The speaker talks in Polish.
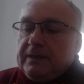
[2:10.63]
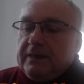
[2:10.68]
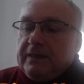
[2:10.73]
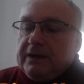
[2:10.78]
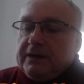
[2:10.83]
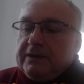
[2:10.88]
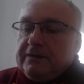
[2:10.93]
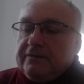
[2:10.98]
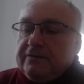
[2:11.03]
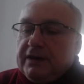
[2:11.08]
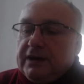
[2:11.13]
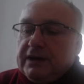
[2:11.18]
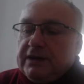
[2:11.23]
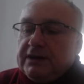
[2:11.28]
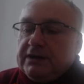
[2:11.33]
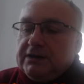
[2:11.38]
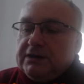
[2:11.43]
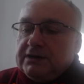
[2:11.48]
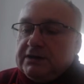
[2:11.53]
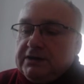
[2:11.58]
D2,
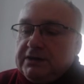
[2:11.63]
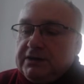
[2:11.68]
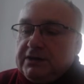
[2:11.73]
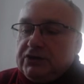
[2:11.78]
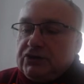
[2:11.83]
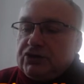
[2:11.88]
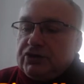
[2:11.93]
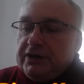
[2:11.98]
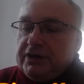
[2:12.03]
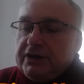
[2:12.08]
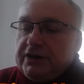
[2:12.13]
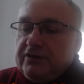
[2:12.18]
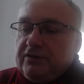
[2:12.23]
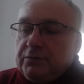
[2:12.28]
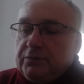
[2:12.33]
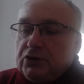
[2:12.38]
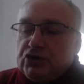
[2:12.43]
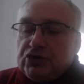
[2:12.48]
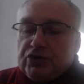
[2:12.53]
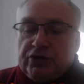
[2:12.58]
D4 w
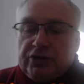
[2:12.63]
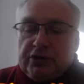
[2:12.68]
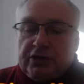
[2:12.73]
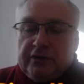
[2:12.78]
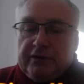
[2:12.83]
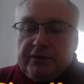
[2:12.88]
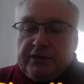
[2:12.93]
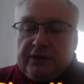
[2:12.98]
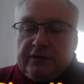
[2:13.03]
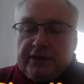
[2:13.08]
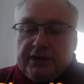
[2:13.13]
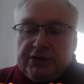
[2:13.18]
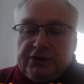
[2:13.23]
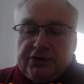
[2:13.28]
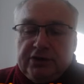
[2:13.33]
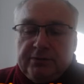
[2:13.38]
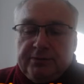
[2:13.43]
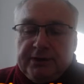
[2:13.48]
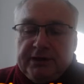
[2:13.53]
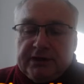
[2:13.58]
początkowej
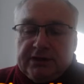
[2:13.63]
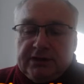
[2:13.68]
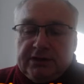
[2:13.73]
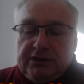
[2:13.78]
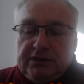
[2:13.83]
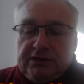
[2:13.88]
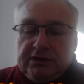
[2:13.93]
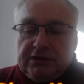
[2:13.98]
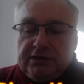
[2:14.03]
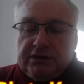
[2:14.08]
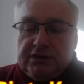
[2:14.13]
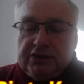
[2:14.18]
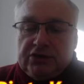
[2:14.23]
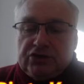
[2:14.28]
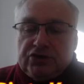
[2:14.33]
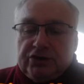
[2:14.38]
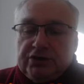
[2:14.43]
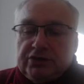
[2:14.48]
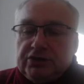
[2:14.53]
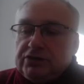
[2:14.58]
fazie partii.
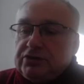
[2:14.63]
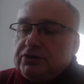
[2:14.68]
D6.